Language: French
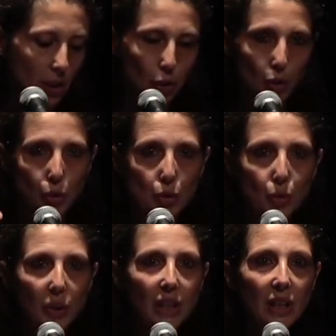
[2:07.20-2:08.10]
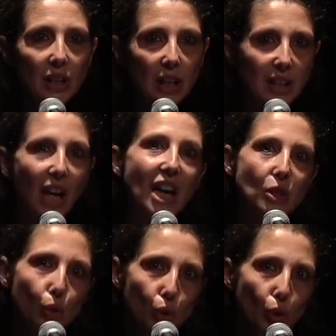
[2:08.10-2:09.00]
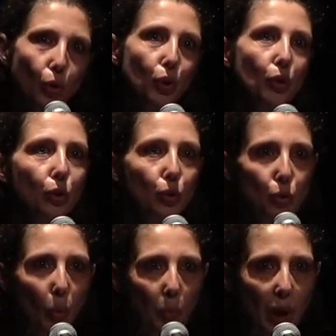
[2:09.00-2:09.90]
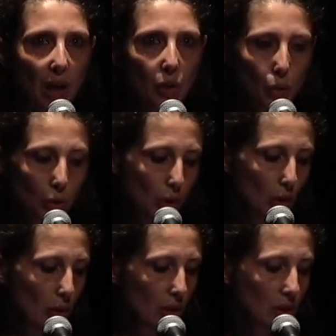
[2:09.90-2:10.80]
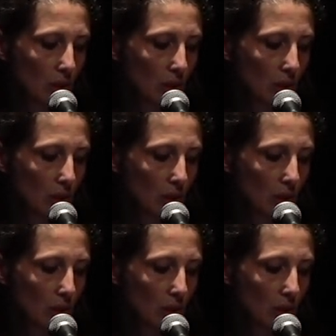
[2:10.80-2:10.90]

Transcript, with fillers: Je suis la trace chaude de son pas au sol,